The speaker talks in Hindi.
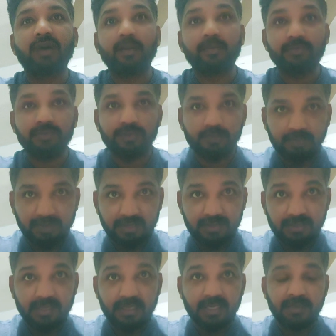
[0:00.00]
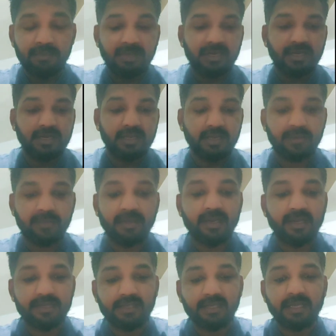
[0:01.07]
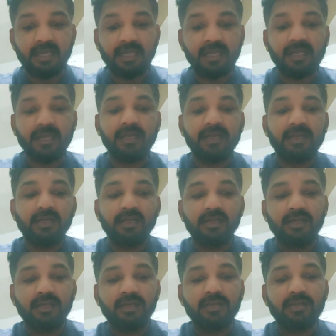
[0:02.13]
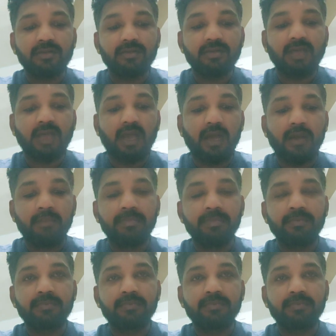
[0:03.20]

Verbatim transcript: आप उस पद की गरिमा रखिए हमारा ऐसा कहना है क्योंकि आप